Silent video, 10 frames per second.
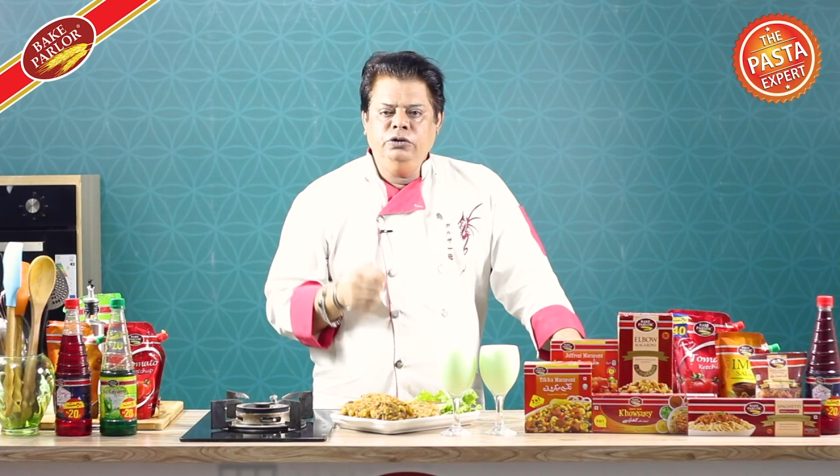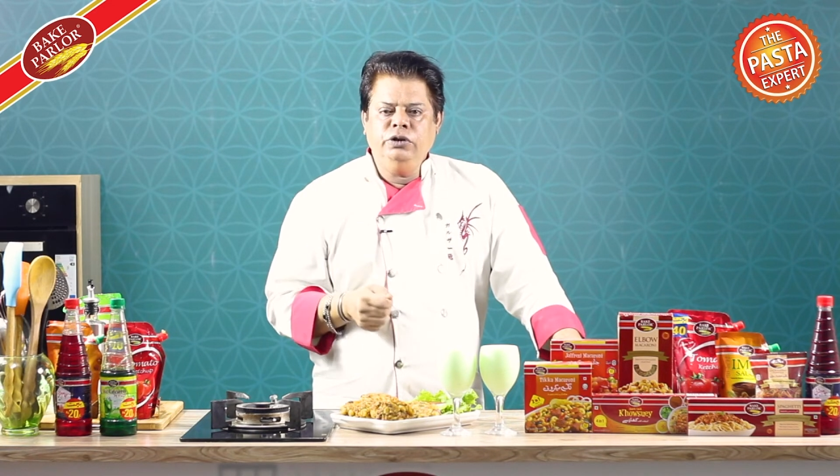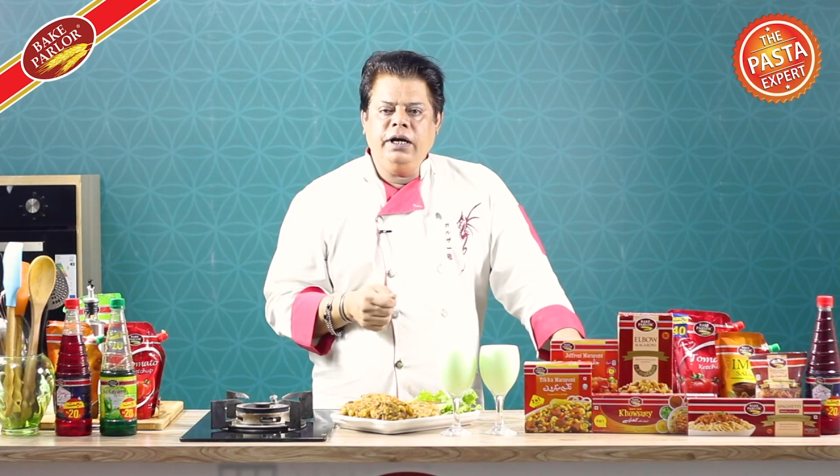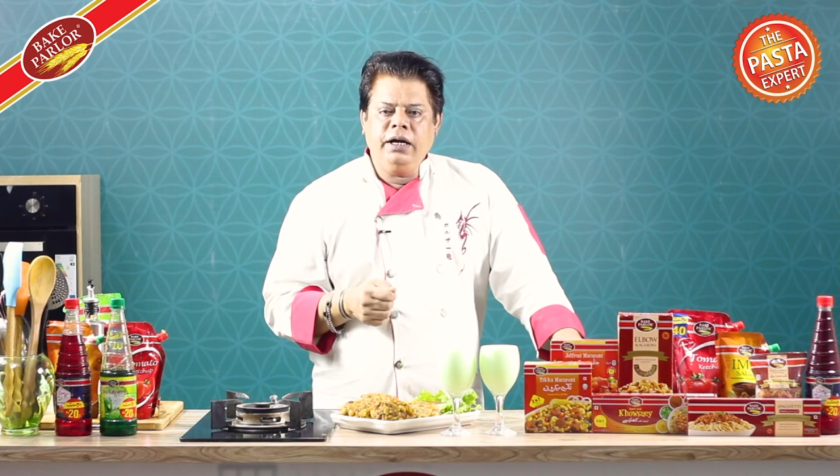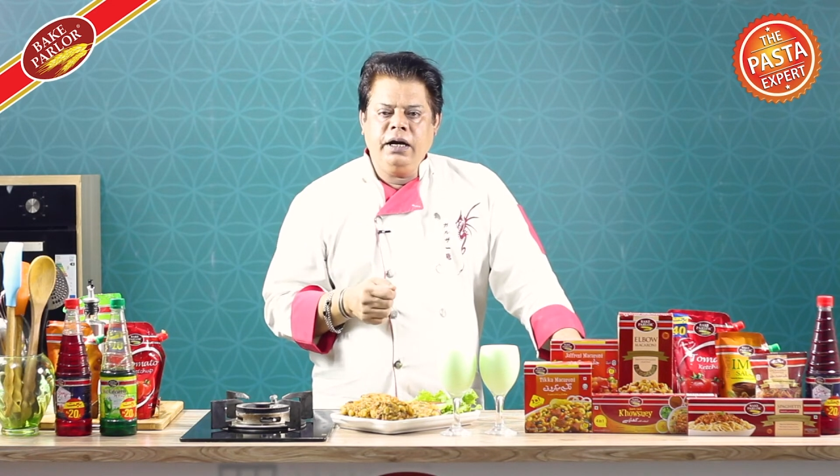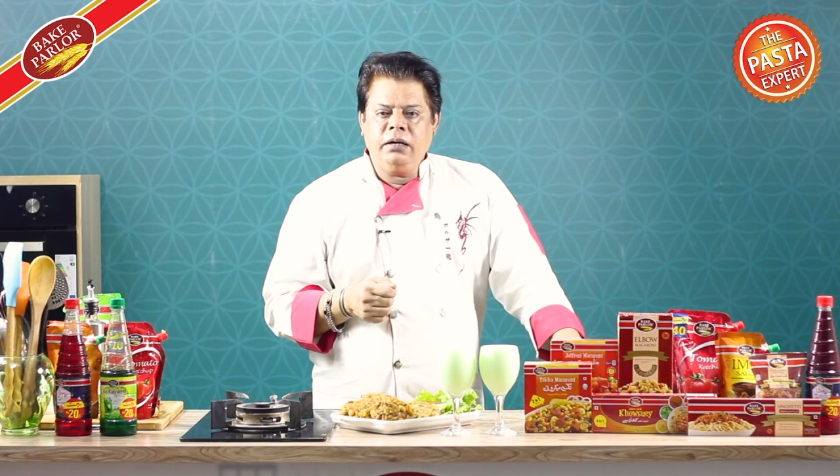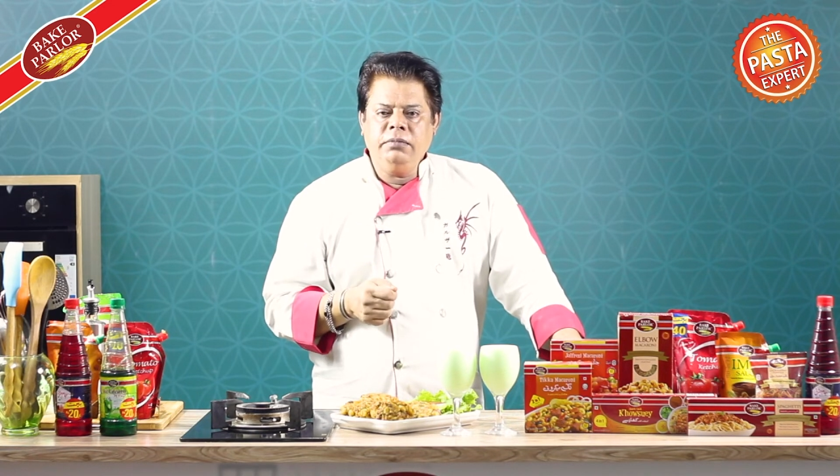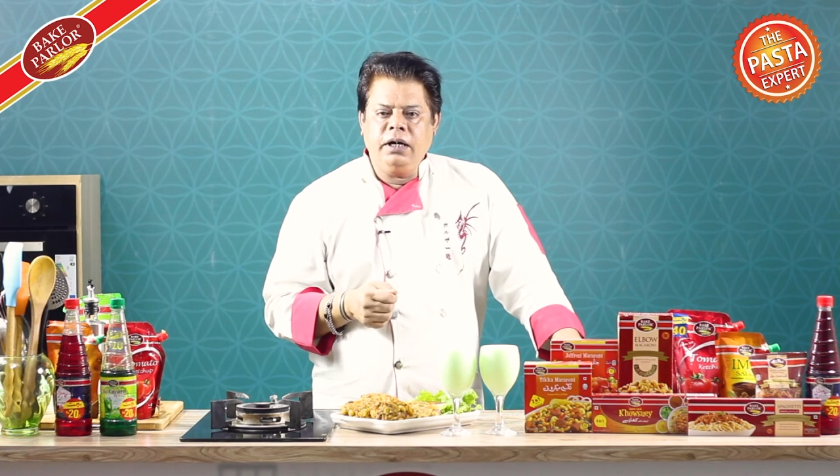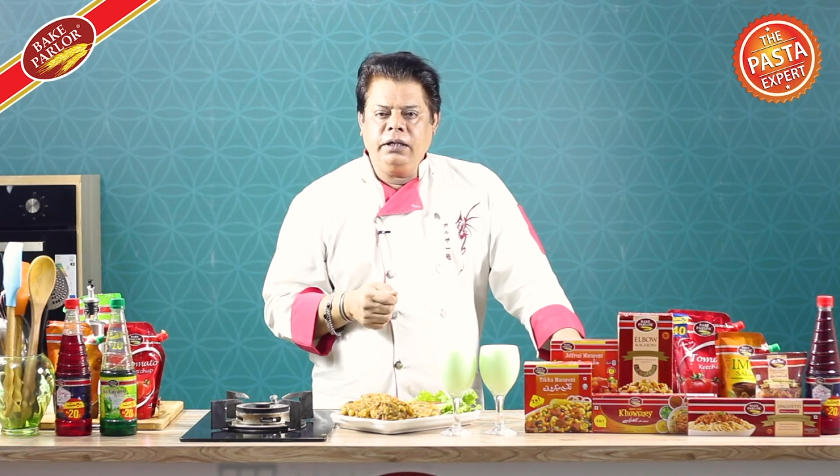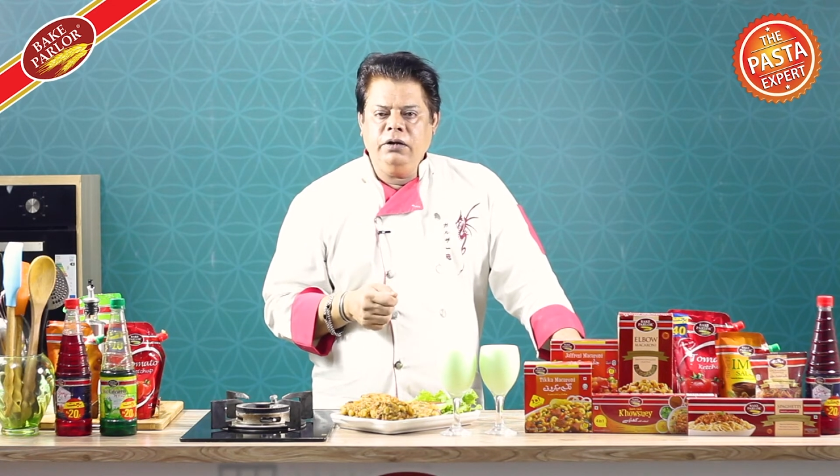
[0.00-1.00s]
जो है
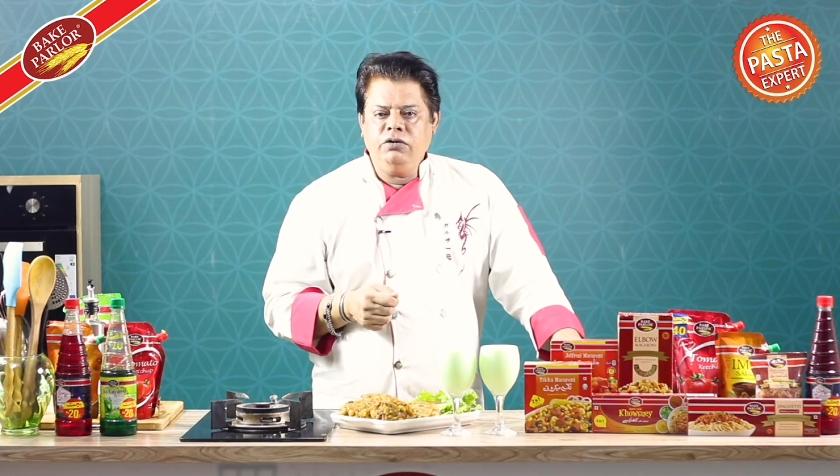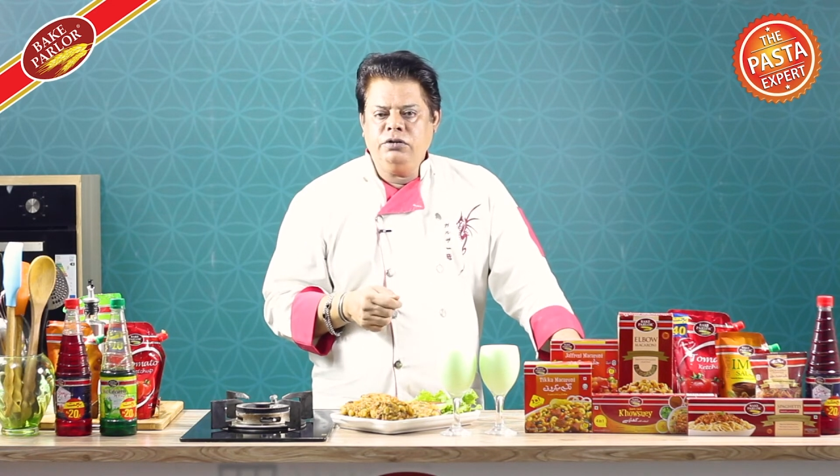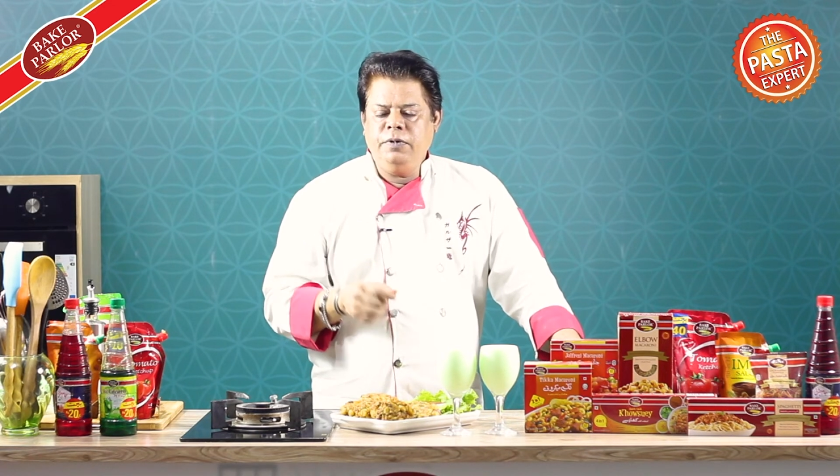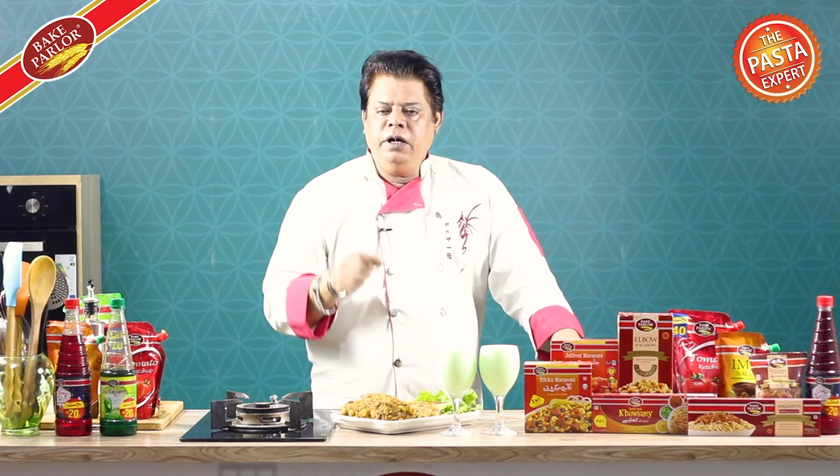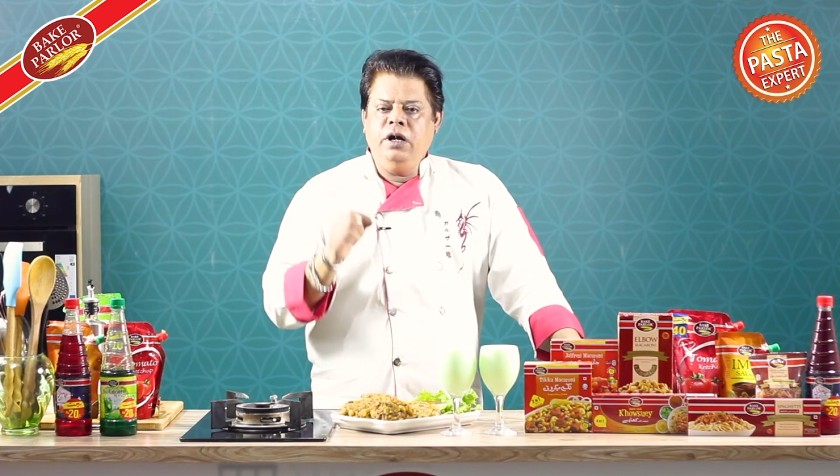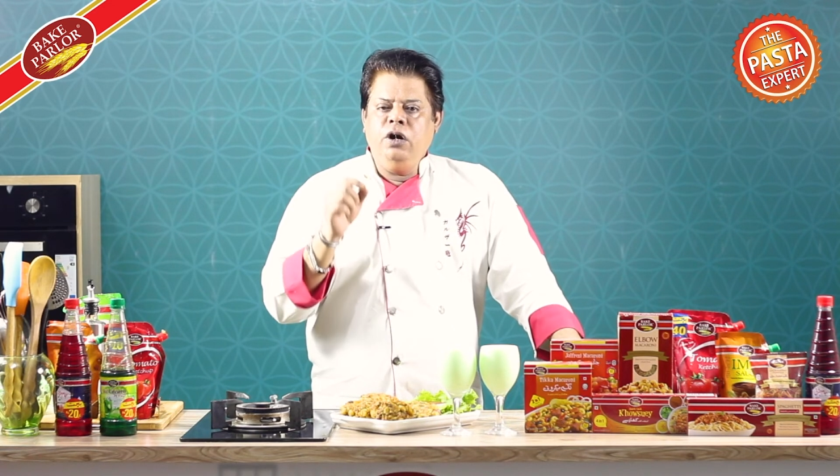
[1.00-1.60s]
गर्म कर दें और उस पर